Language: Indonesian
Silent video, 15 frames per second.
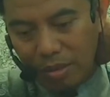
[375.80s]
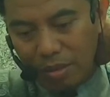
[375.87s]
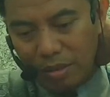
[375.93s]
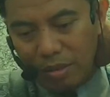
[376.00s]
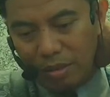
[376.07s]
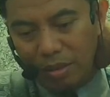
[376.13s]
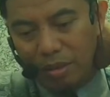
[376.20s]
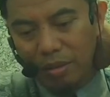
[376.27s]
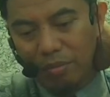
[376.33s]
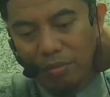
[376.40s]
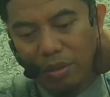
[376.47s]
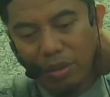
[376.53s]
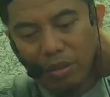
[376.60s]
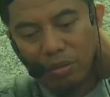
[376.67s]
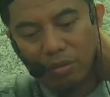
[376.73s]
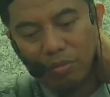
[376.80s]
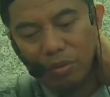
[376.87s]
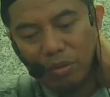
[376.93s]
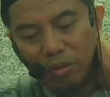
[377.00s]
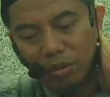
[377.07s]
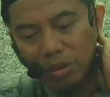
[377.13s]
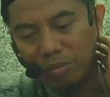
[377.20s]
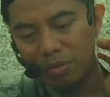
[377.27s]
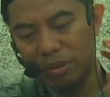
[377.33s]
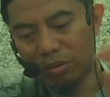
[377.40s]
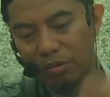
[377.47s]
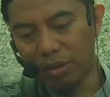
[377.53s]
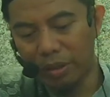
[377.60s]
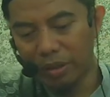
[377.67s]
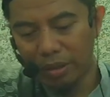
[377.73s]
Jadi beliau mengutip
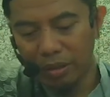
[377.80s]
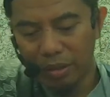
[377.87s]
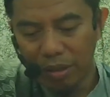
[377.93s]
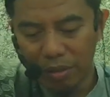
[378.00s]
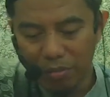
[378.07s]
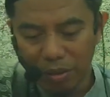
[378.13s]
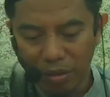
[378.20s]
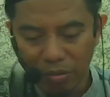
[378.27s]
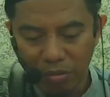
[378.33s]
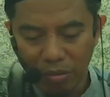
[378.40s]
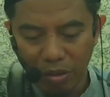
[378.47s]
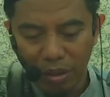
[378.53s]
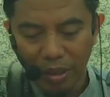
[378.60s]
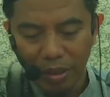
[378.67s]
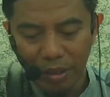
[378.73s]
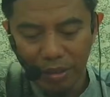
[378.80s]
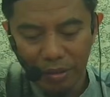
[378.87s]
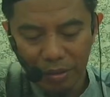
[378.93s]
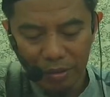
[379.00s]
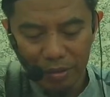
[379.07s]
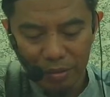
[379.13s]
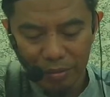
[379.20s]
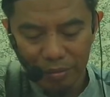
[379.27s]
satu ayat di dalam Al-Qur'an